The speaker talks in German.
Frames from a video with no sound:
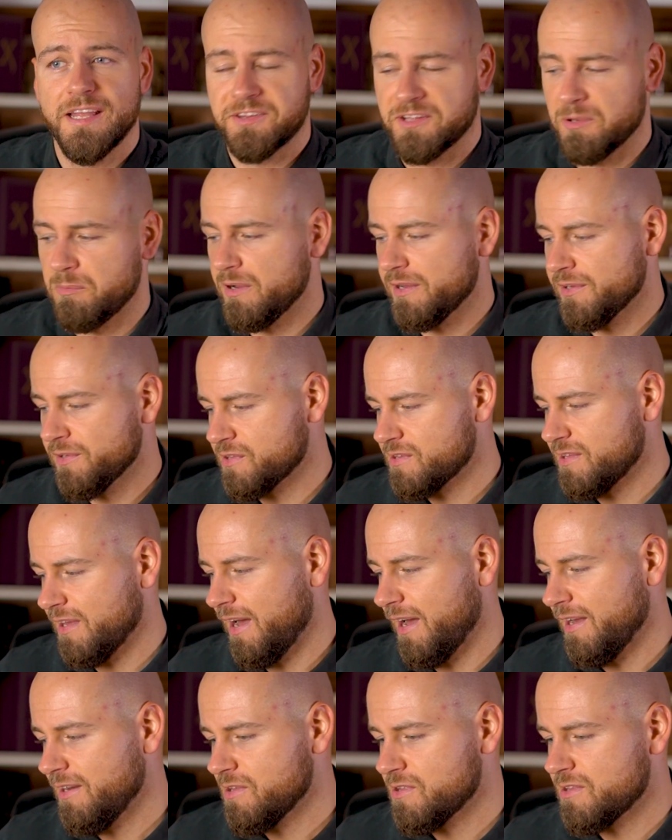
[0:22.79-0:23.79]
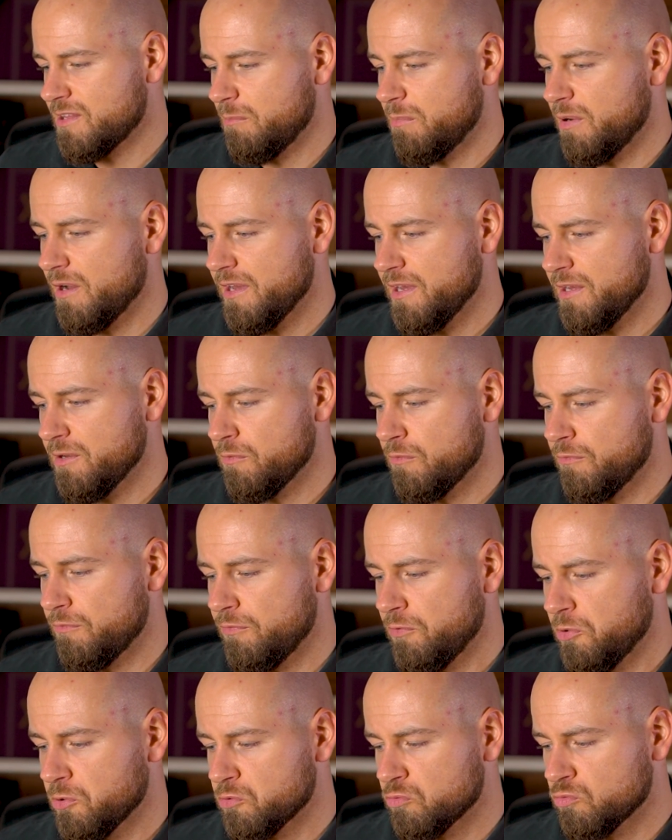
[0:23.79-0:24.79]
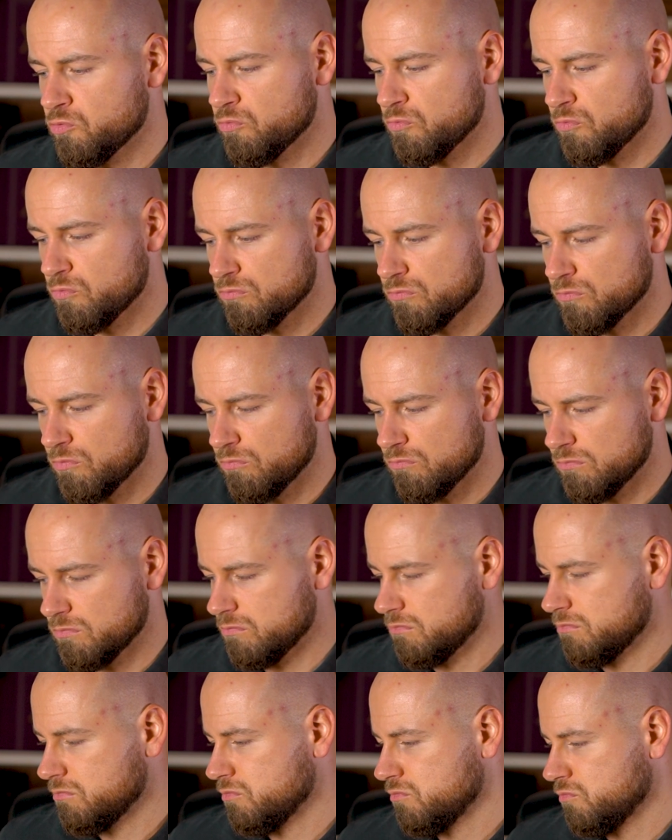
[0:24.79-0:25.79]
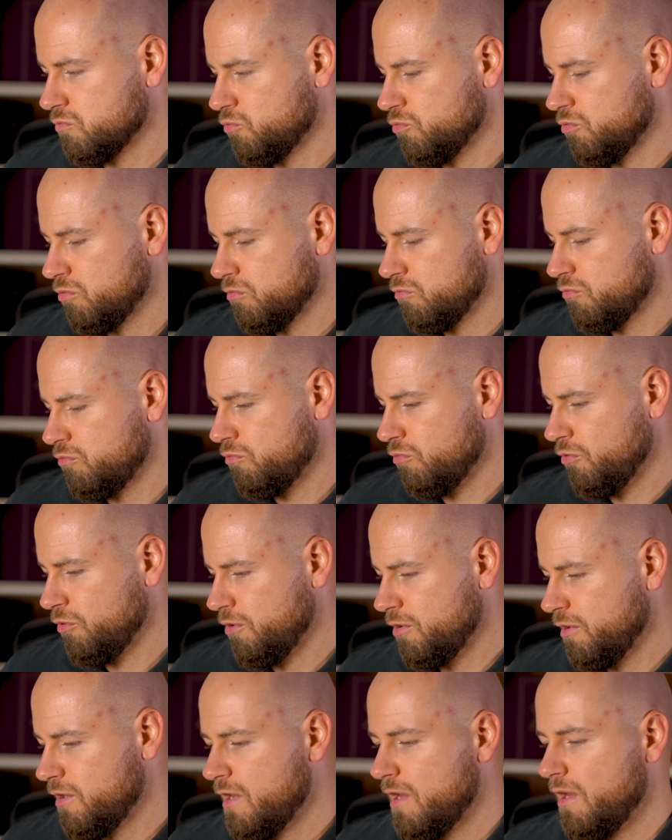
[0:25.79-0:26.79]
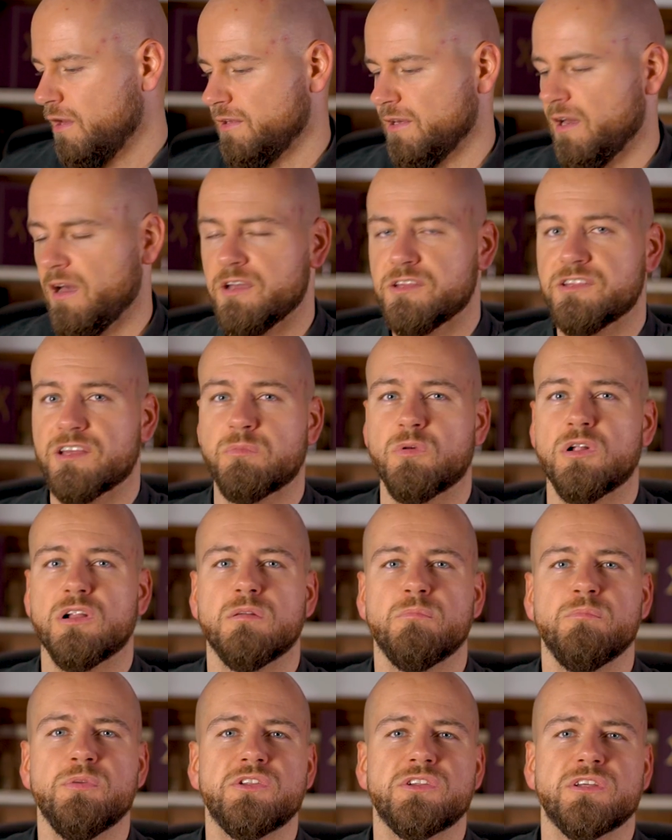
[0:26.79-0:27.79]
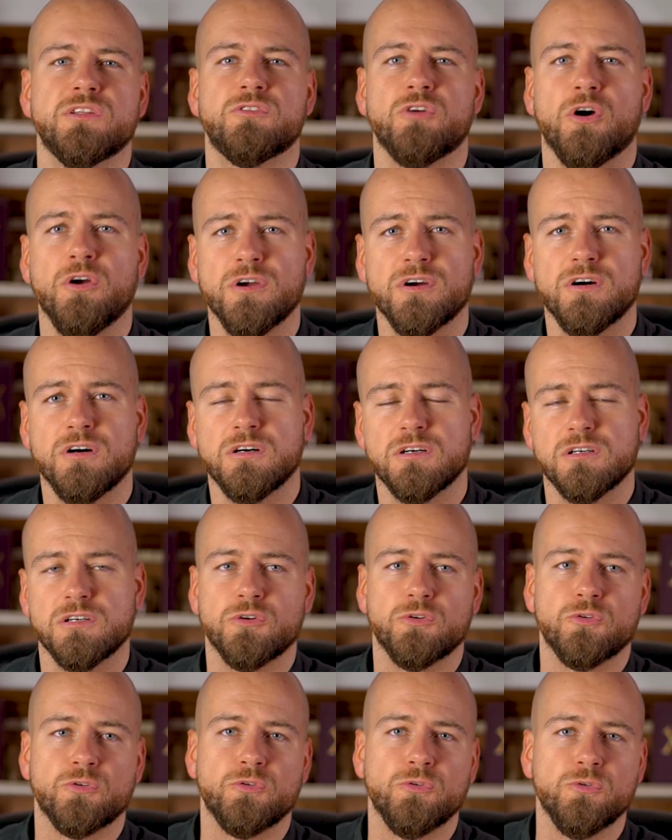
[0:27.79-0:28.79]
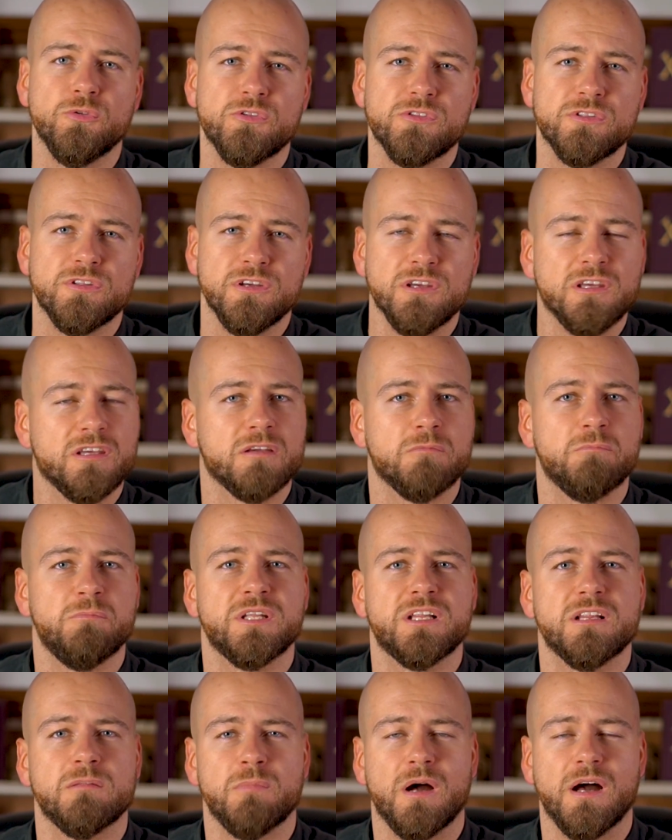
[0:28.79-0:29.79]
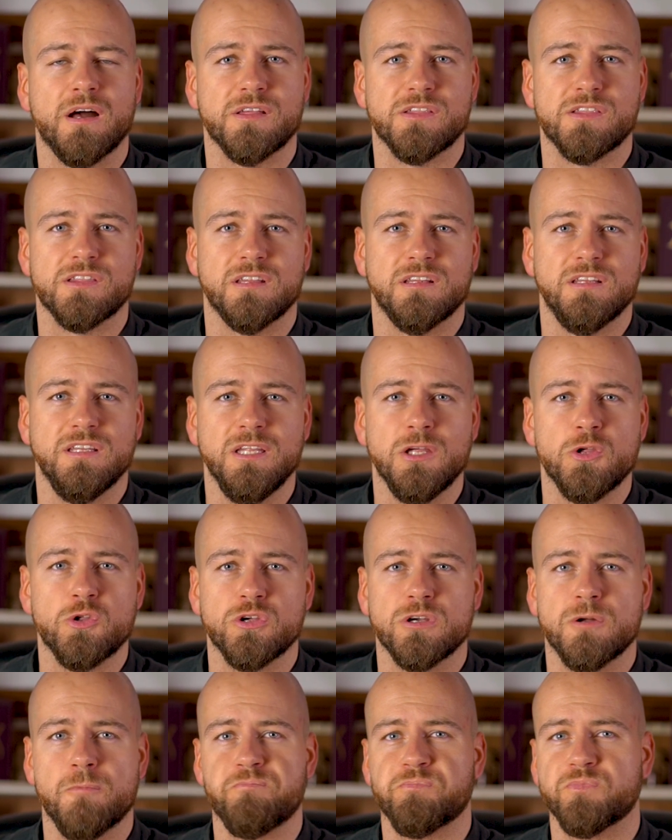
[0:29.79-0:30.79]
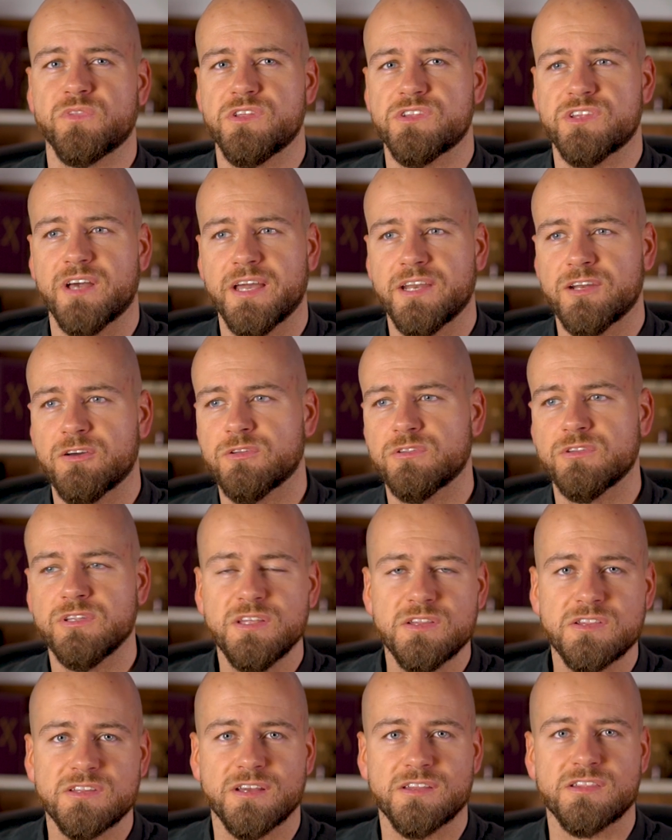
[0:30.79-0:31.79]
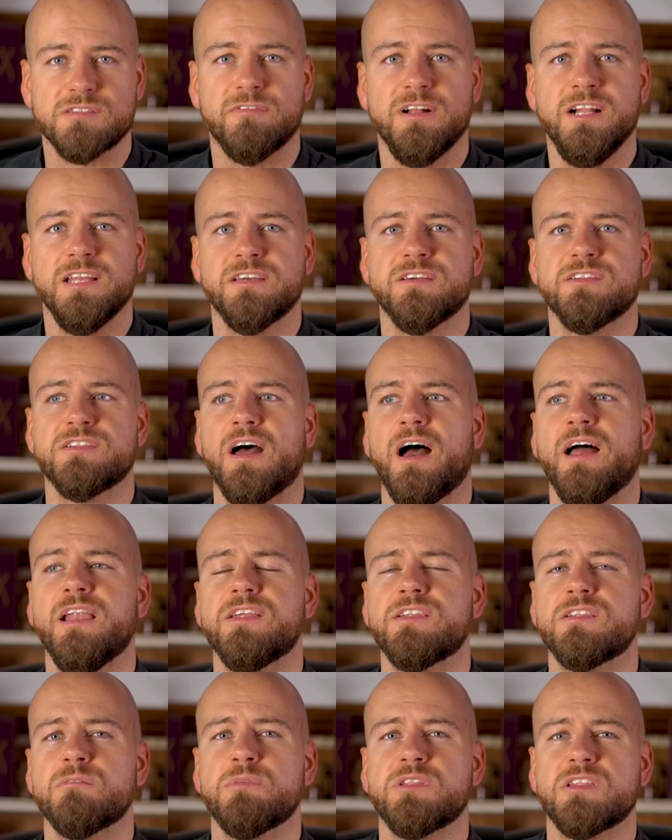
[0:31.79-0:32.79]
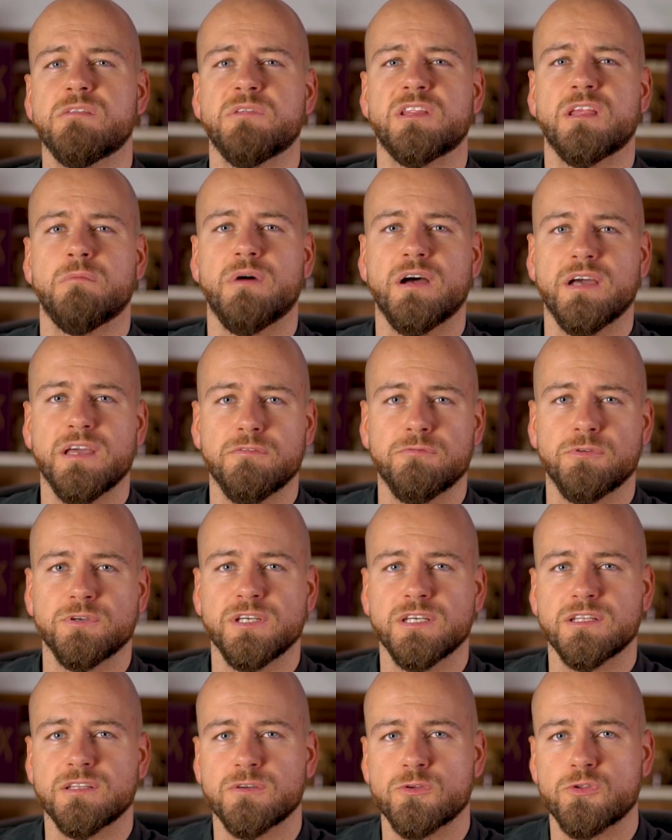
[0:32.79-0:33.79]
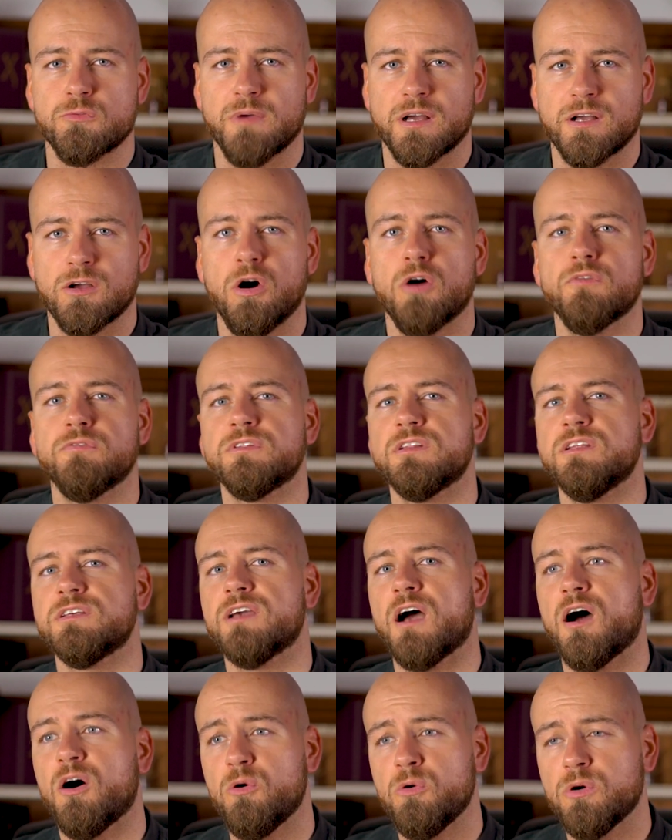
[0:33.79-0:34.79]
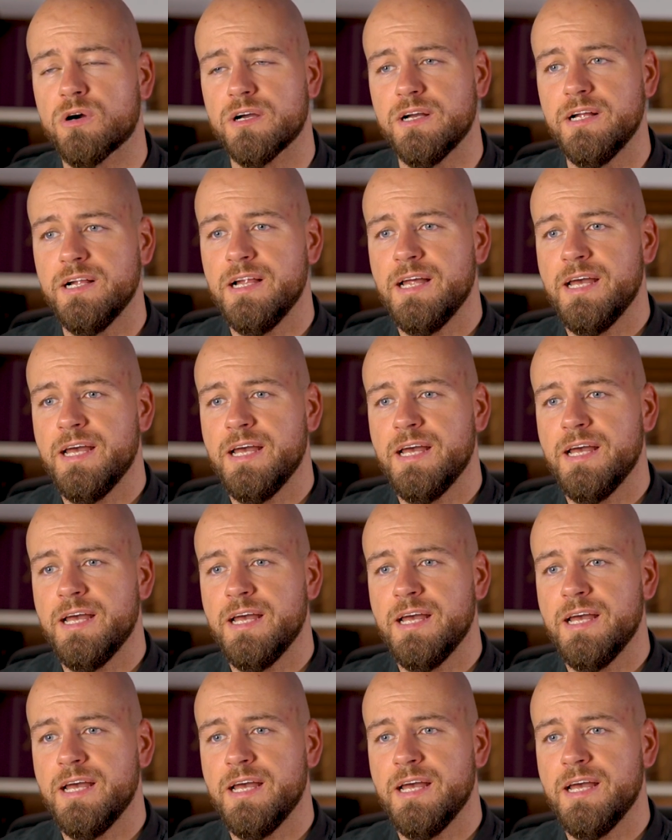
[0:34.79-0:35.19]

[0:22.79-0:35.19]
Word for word: Dabei ist alles dabei von äh, oder teuer. Ja, ich sag mal, ein bisschen teurer, günstig, Mittelmaß, Nische, Designer, dies, das, welches. Alles ein bisschen mit dabei, für jeden Geschmack hoffentlich auch.